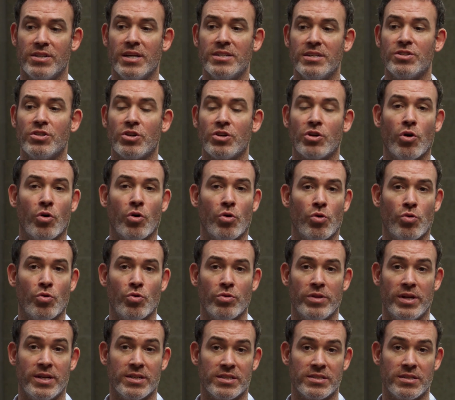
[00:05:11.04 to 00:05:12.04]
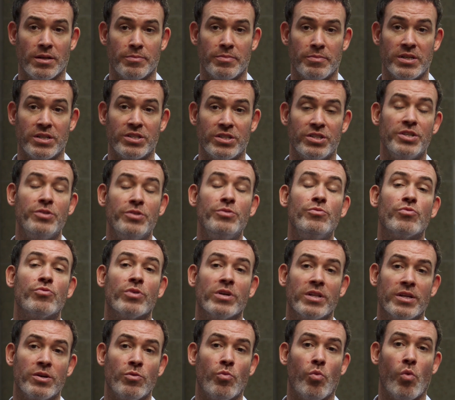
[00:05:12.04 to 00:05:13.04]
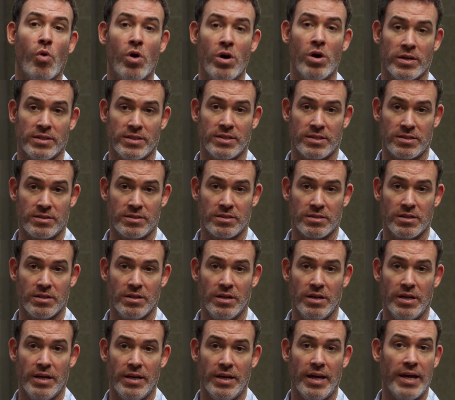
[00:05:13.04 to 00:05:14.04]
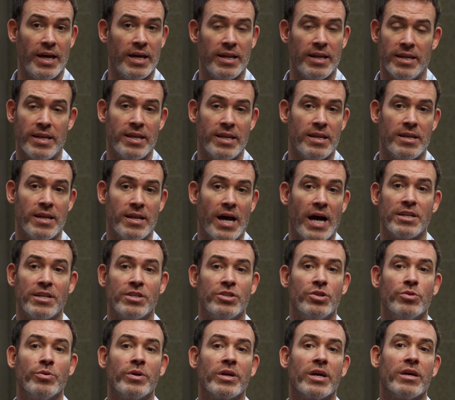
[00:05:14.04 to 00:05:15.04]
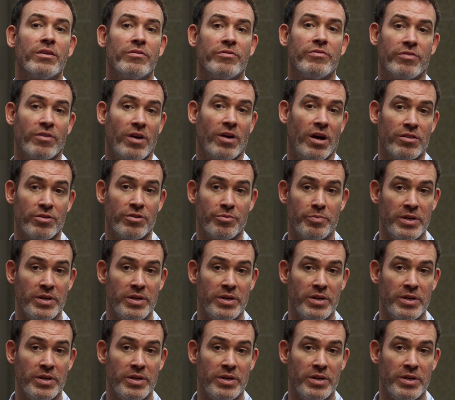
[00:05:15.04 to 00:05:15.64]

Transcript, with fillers: una meta es porque ella lo quiere realmente y no por otra